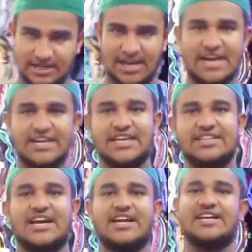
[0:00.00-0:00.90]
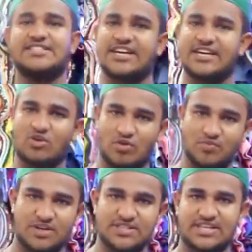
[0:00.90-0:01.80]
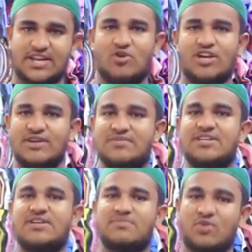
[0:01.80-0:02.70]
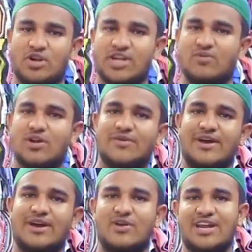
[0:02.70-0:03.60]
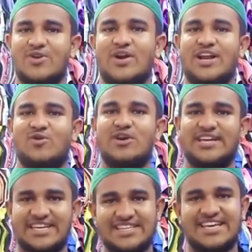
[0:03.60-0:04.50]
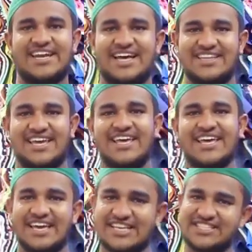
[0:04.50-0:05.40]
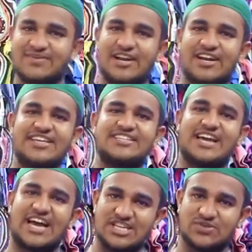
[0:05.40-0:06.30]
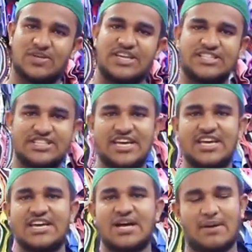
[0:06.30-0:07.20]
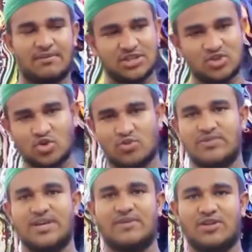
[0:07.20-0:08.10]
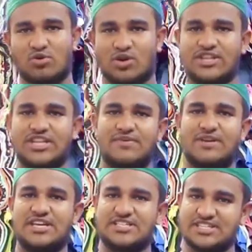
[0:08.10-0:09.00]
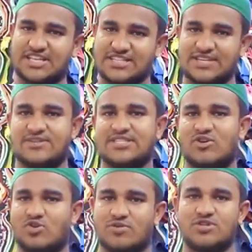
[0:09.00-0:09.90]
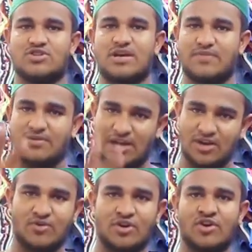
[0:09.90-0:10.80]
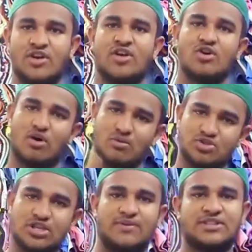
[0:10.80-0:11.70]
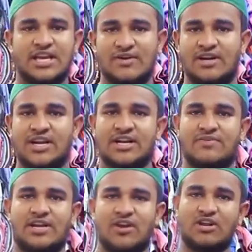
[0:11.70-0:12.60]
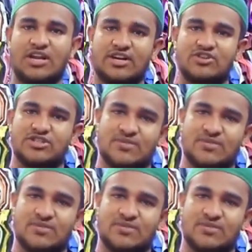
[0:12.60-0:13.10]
একটা আইডিয়া থাকে নিজের একটা কনফিডেন্স থাকে অনেকে অনেকে বলে ভাই অনলাইনে অর্ডার করলে কি দেয় না দেয় এর চেয়ে বলা নিজেকে আসবেন এসে আমাদের শোরুম দেখবেন দোকান দেখবেন এসে যাচাই বাছাই করবেন যদি আপনার ভালো মনে হয় অবশ্যই আমার থেকে মালটা নেবেন এগুলোর রেট